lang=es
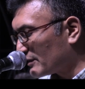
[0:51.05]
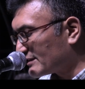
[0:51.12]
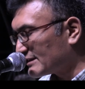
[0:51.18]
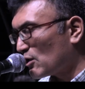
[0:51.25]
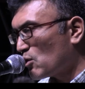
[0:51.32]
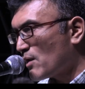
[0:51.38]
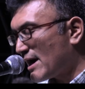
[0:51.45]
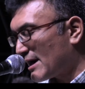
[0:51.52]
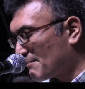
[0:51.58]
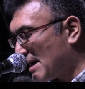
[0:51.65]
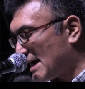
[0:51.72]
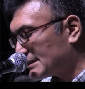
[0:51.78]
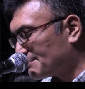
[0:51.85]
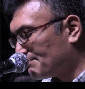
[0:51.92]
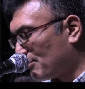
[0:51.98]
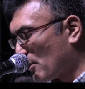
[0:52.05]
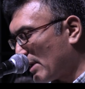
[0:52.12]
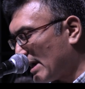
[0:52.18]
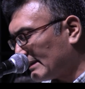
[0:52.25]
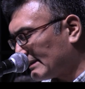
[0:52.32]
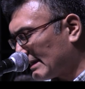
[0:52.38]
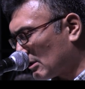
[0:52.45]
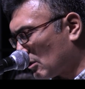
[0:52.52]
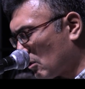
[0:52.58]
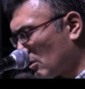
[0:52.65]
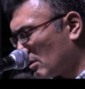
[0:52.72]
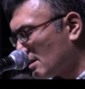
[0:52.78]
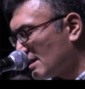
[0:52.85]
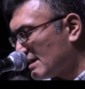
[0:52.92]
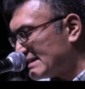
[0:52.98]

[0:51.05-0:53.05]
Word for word: es el lugar más poético.